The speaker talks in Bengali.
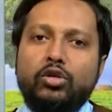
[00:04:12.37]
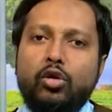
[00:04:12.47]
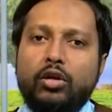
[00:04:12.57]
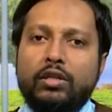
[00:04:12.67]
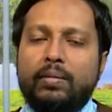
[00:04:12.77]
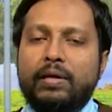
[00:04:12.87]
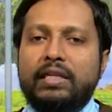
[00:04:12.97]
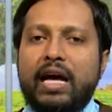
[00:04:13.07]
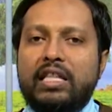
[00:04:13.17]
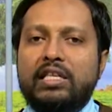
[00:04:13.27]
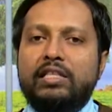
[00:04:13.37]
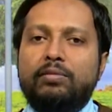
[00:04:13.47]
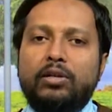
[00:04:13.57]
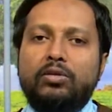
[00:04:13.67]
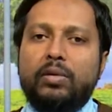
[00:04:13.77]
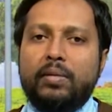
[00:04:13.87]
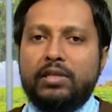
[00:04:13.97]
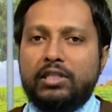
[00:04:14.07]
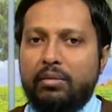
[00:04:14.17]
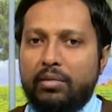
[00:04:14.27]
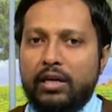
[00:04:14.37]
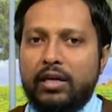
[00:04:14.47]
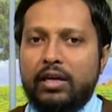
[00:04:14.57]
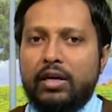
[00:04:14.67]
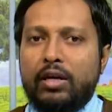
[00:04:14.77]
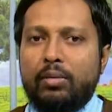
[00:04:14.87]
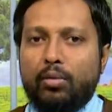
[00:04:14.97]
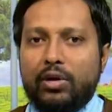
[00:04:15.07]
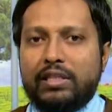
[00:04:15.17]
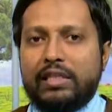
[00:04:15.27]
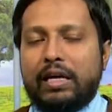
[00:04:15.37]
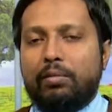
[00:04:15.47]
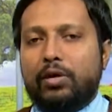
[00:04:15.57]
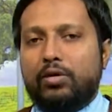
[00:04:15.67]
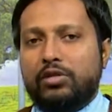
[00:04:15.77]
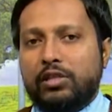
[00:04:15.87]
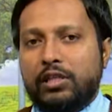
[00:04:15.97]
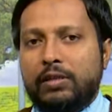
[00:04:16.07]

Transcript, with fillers: কথাবার্তা হাদিসের মাধ্যমে আমাদের সামনে বলেছেন আমরা হচ্ছি